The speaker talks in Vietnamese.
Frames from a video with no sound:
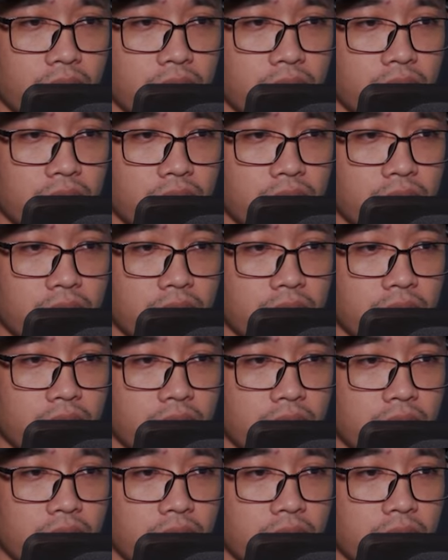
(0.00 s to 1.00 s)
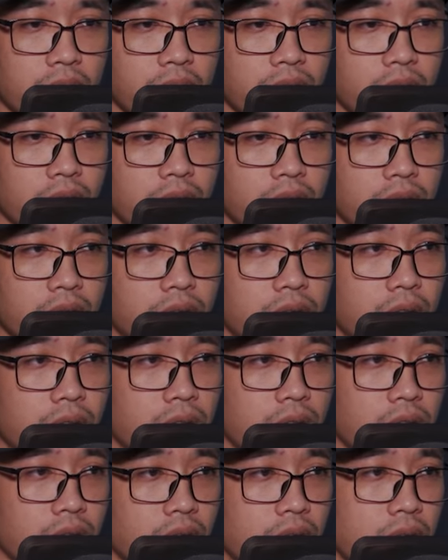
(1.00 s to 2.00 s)
Trong thời gian ngắn, thân ảnh của
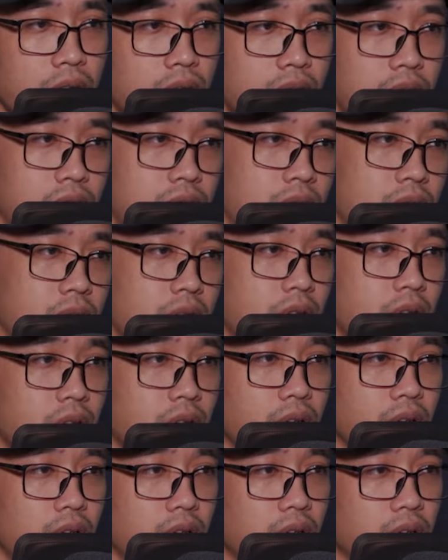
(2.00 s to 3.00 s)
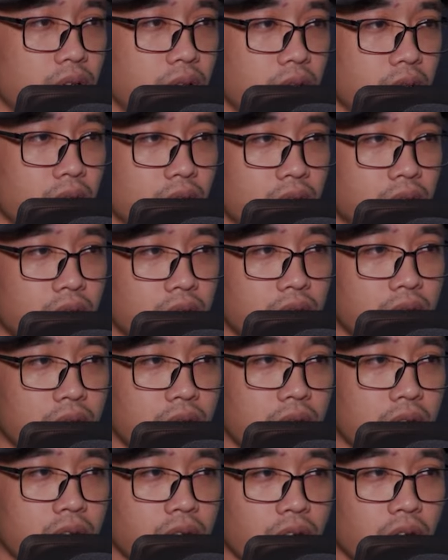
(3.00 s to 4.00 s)
hắn giống như là thuấn di, chợt biến mất.
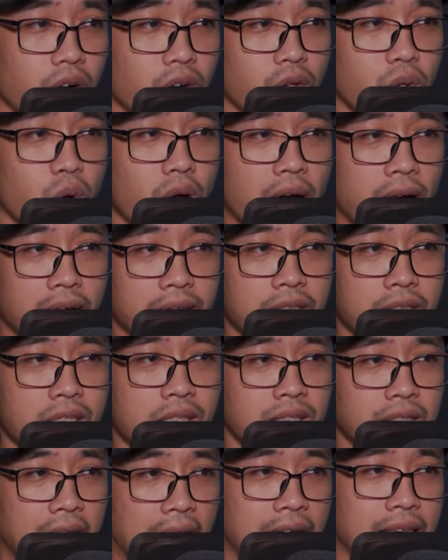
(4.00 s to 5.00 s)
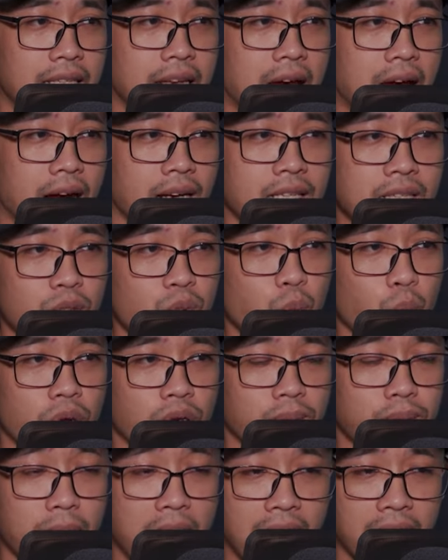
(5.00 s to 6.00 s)
Một lát sau, ở vị trí hắn
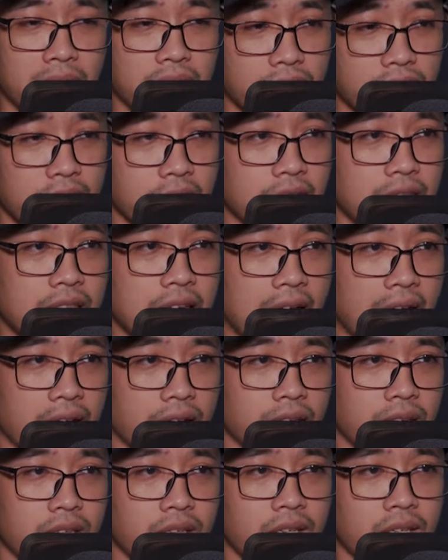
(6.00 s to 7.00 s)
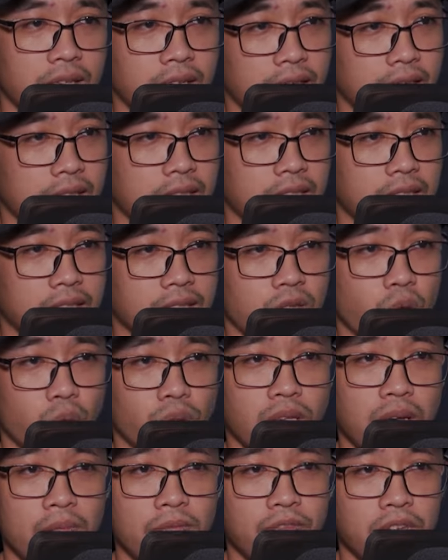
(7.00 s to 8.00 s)
biến mất, Vương Lâm biến ảo hiện ra.
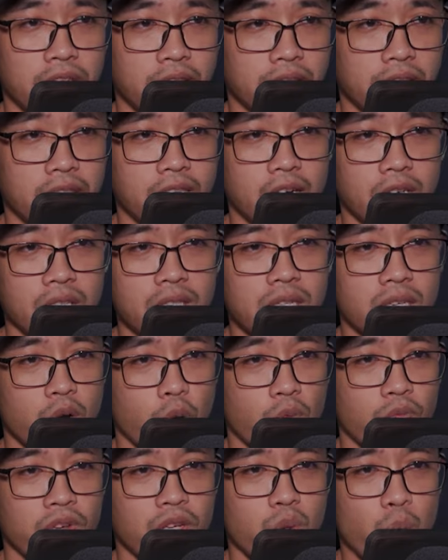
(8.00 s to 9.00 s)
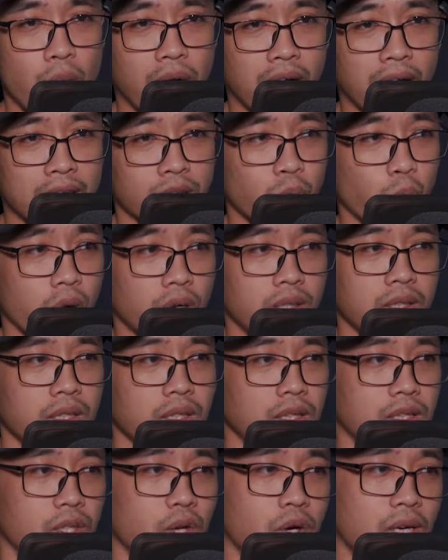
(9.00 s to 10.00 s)
Ánh mắt của hắn lộ ra vẻ vui
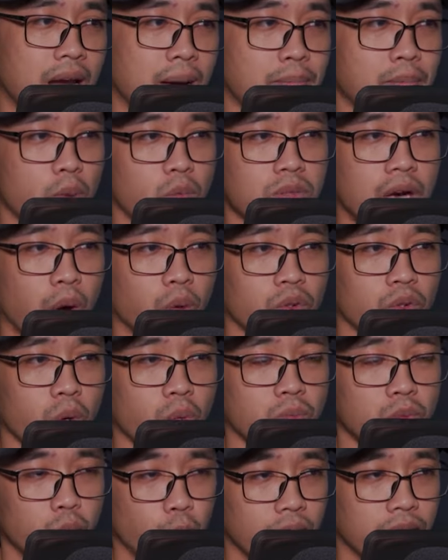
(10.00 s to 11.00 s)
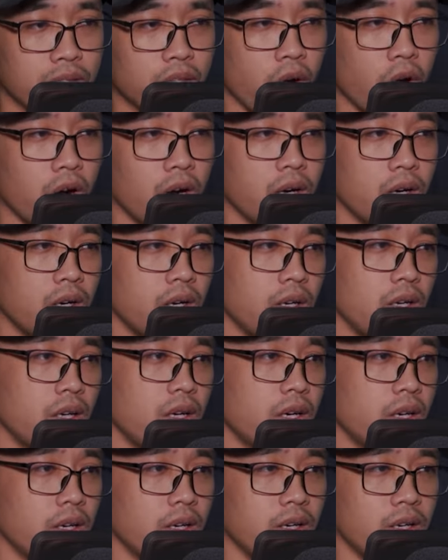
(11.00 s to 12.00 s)
sướng, một lần nữa khoanh chân ngồi ở chỗ
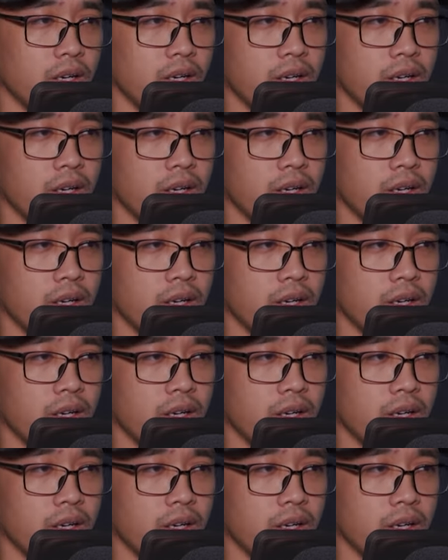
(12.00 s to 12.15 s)
cũ,